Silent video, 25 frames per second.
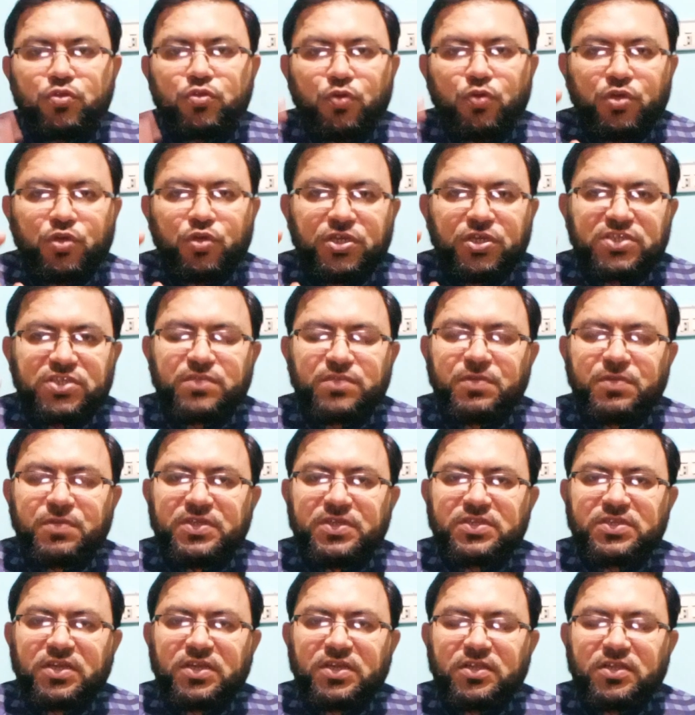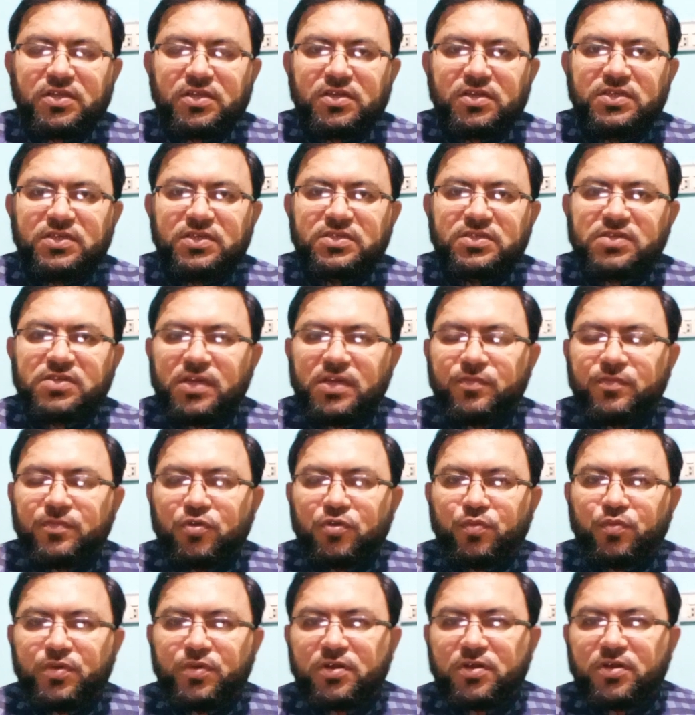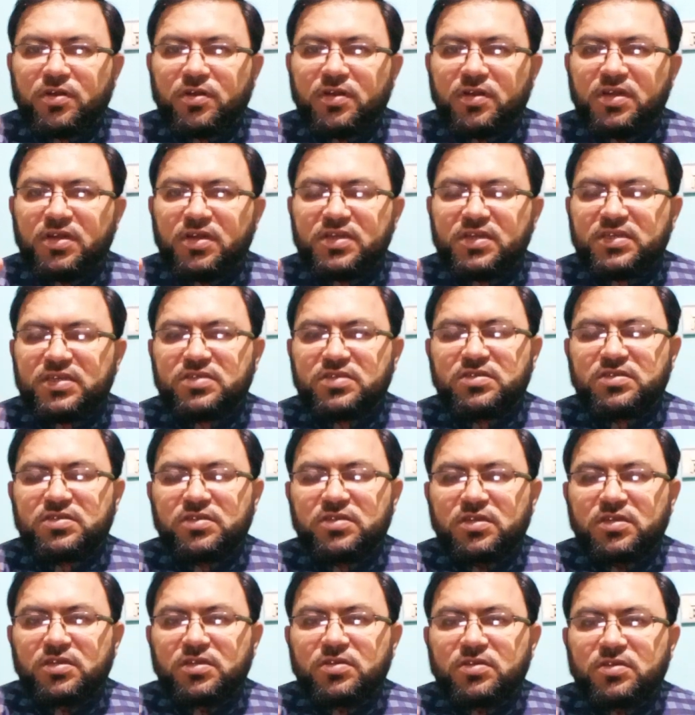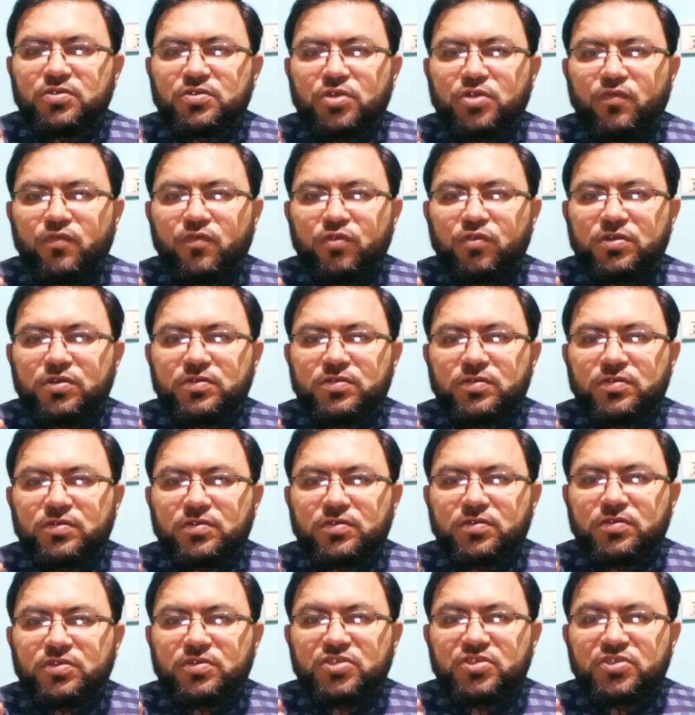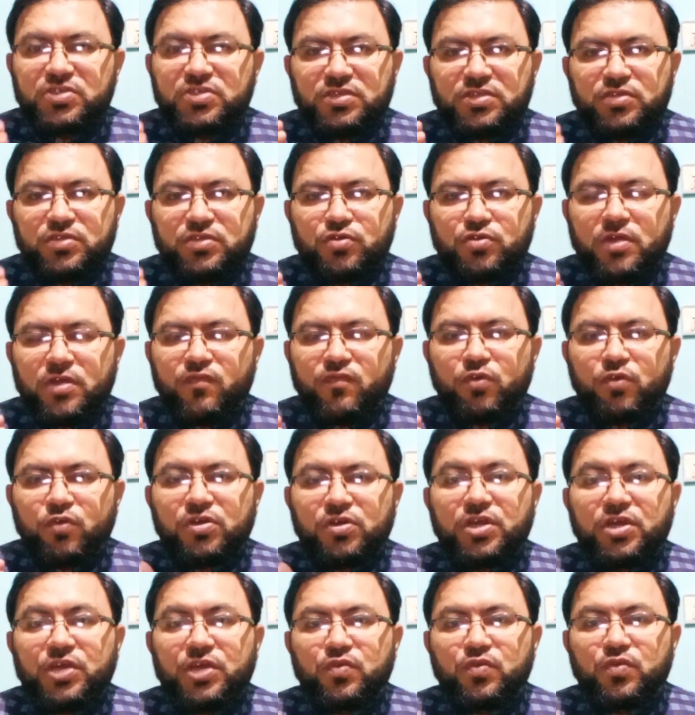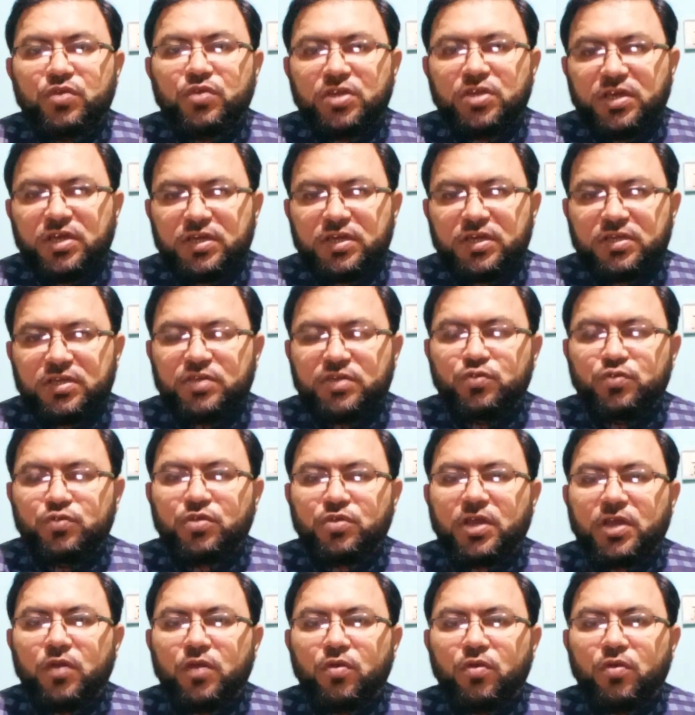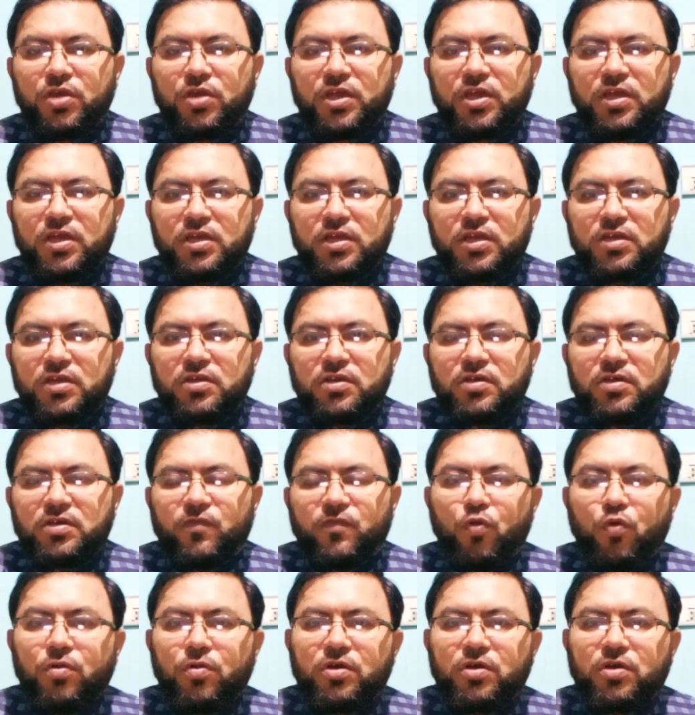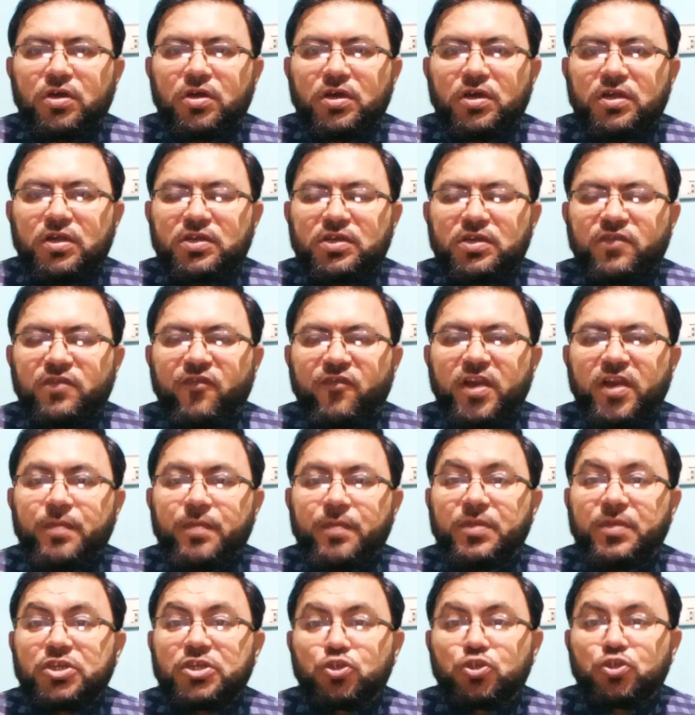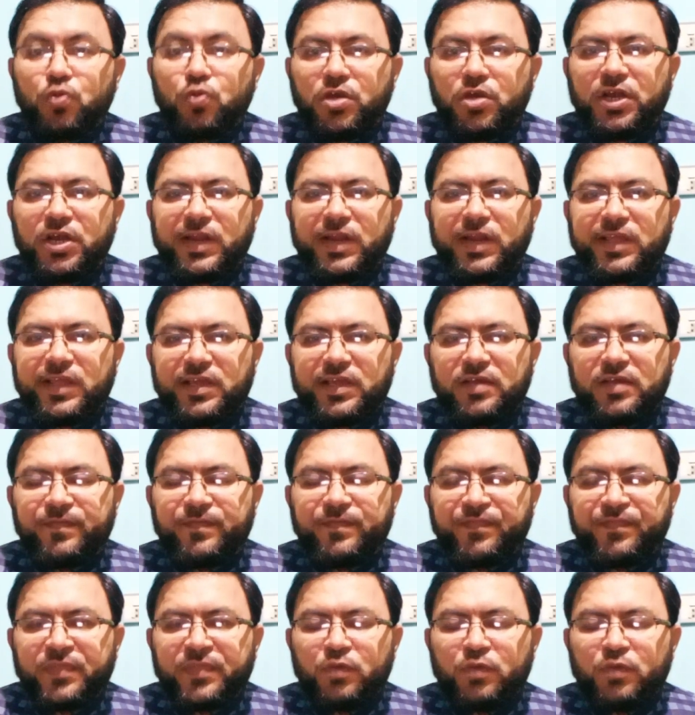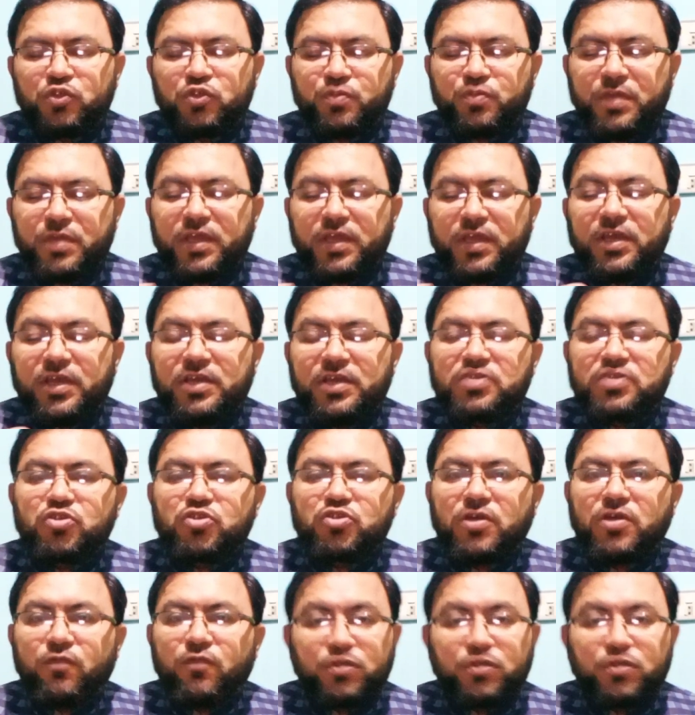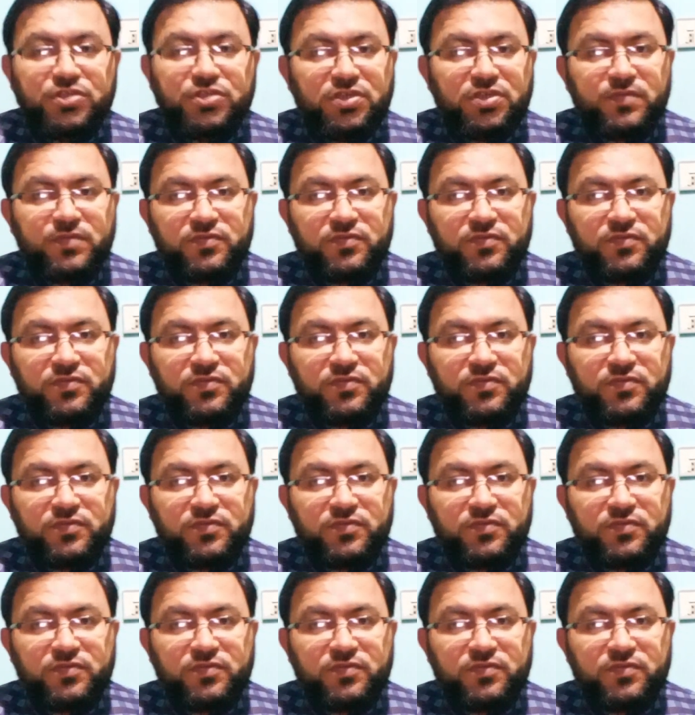दो ही स्पेस के अंदर इस टाइम के ऊपर लेटेस्ट जो है वो चीज़ें जो है वो गई हुई हैं या यूँ कह लो कि वो डिवेलपमेंट शो कर रही हैं उसमें एक जो है वो जेम्स